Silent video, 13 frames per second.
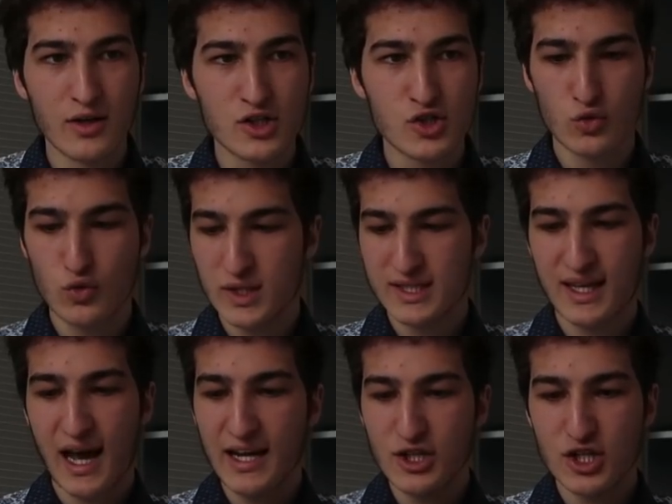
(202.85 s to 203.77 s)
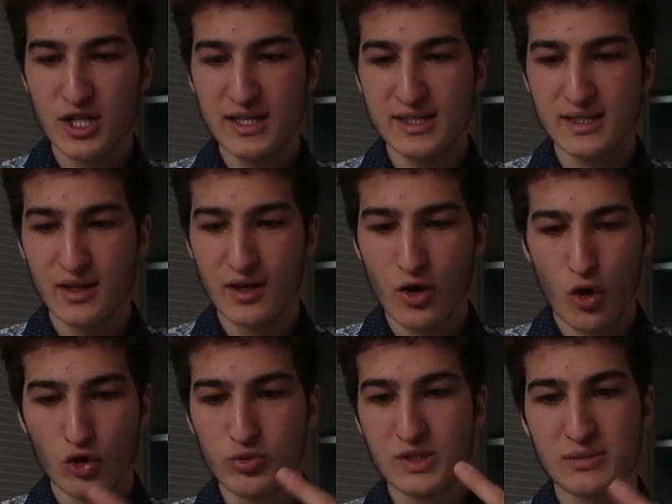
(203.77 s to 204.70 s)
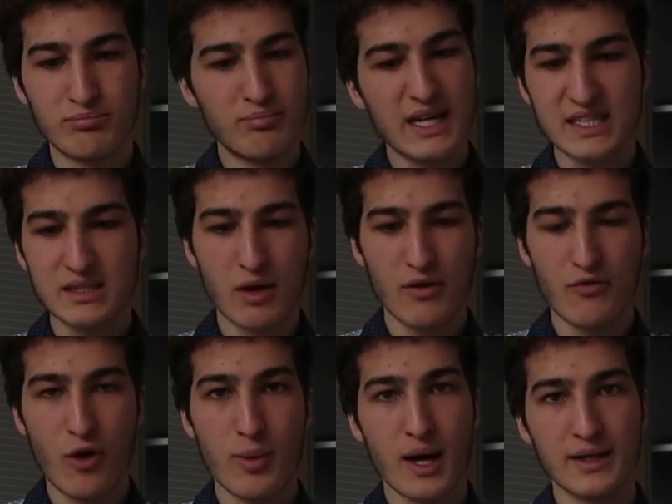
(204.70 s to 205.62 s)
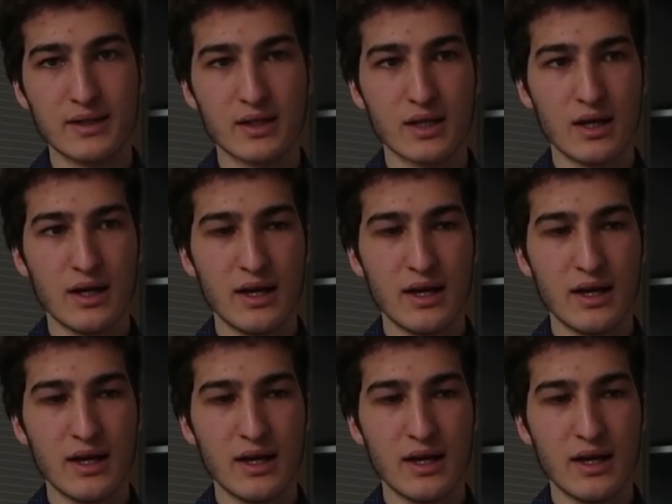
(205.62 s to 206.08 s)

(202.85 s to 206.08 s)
So, du hast keinen Stress und du bist maximal vorbereitet.